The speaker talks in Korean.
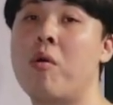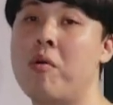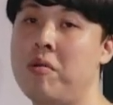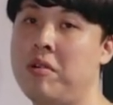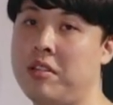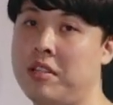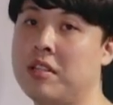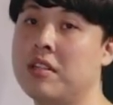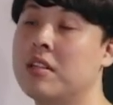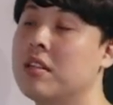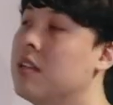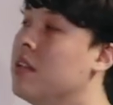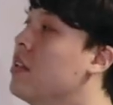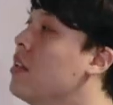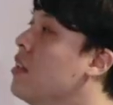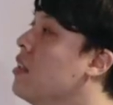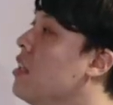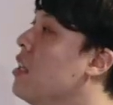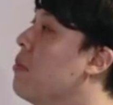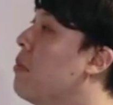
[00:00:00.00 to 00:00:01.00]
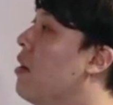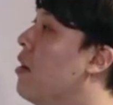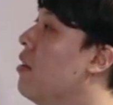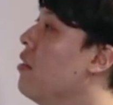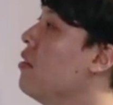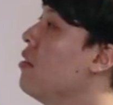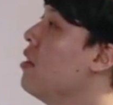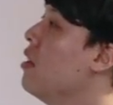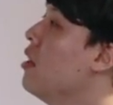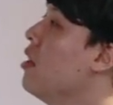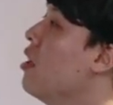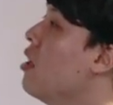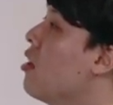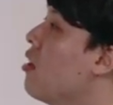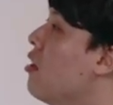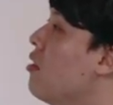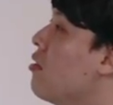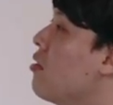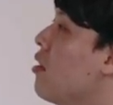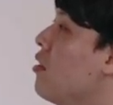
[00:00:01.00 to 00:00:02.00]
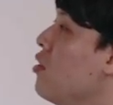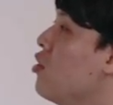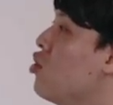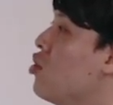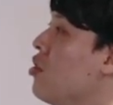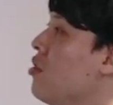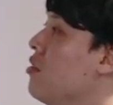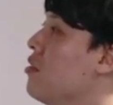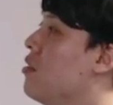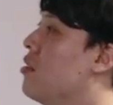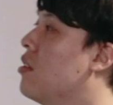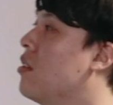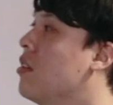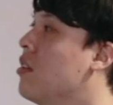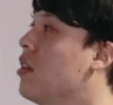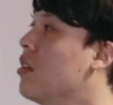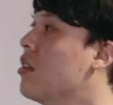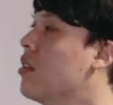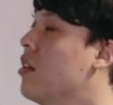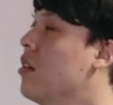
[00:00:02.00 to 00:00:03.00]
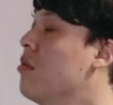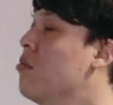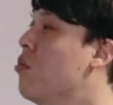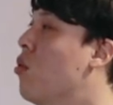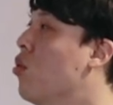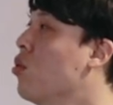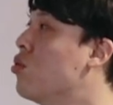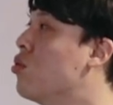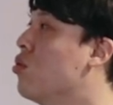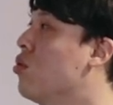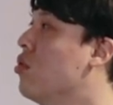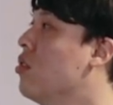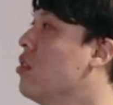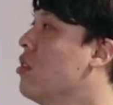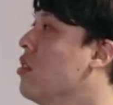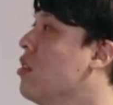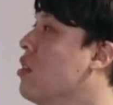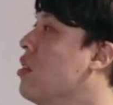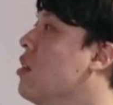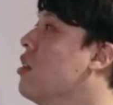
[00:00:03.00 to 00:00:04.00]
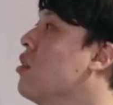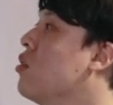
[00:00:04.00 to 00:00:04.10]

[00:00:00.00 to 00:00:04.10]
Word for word: cold 2번 contradictions, 어떤 모순,